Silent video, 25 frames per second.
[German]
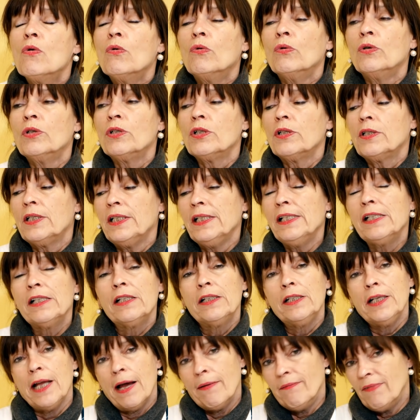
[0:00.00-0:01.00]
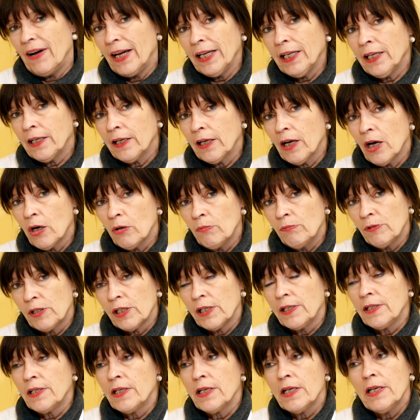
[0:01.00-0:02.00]
Und diese, die am weichen Gaumen
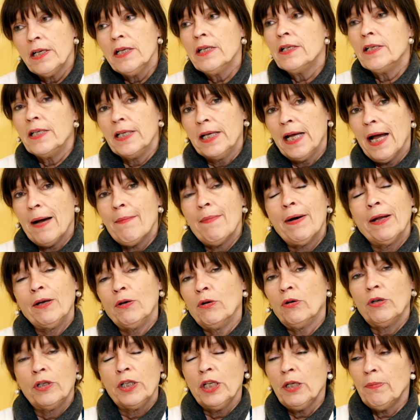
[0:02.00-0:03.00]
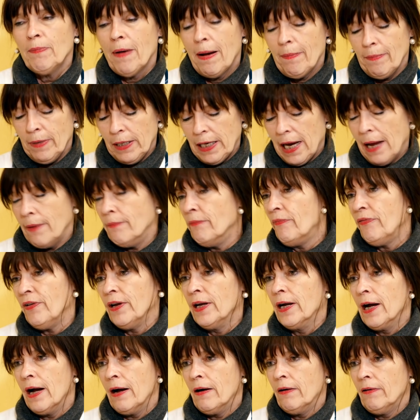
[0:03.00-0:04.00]
sind, die kann man noch nicht mal mit einem
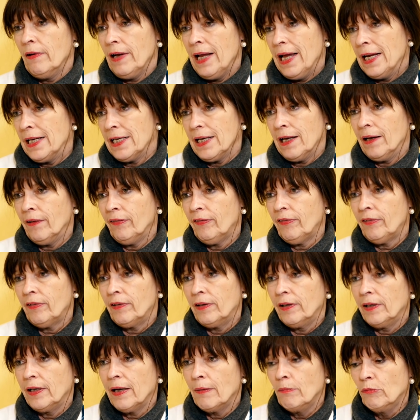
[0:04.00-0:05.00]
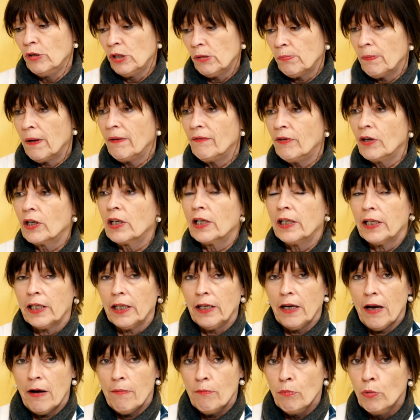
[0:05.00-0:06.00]
Finger ertasten. Da muss man wirklich
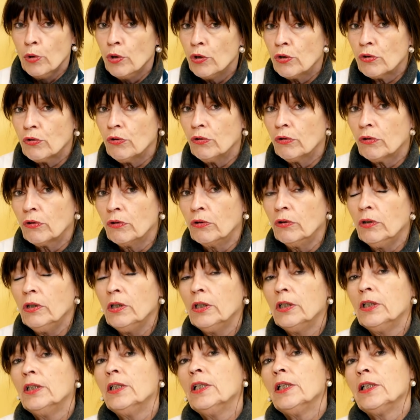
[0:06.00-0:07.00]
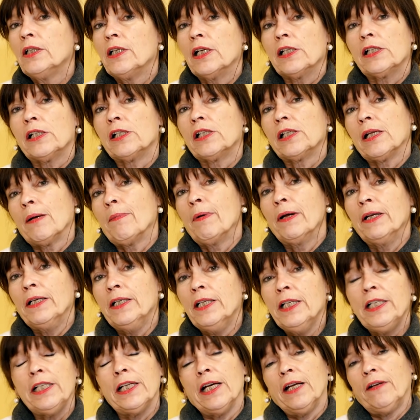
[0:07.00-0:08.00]
in den Mund gucken, das ist aber
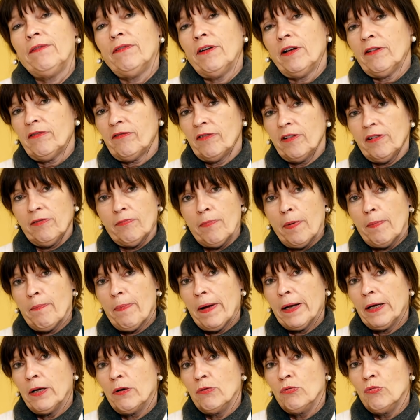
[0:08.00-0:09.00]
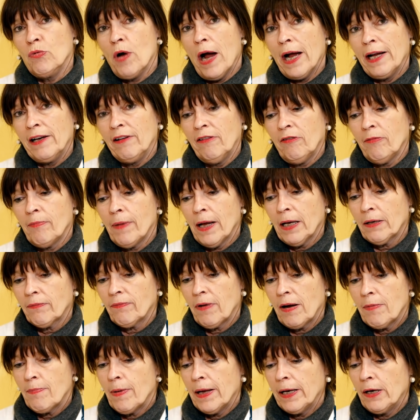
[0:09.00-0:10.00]
nicht etwas, was man bei der U1 macht,
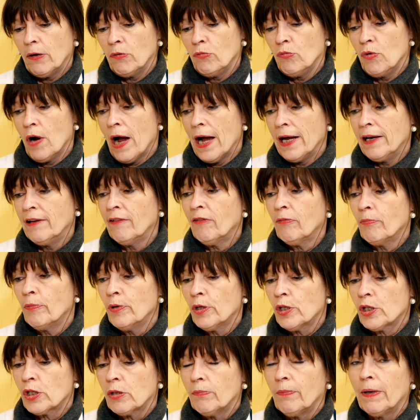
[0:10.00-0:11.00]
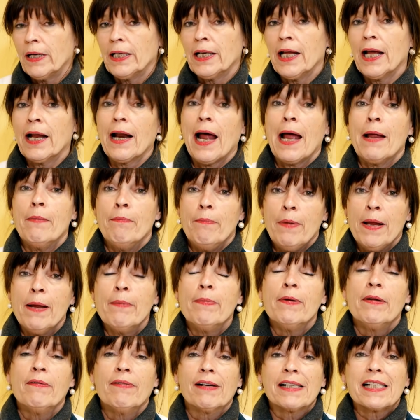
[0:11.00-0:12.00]
weil bei der U1 möchte man ja ein
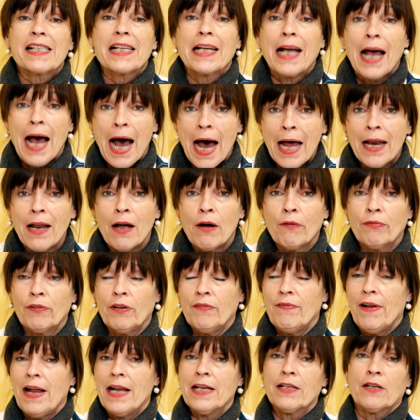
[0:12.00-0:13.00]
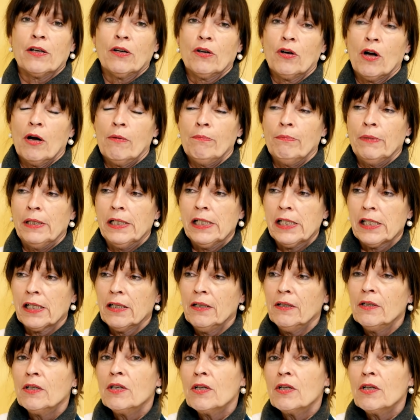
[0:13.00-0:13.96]
Baby, was gerade auf die Welt gekommen ist,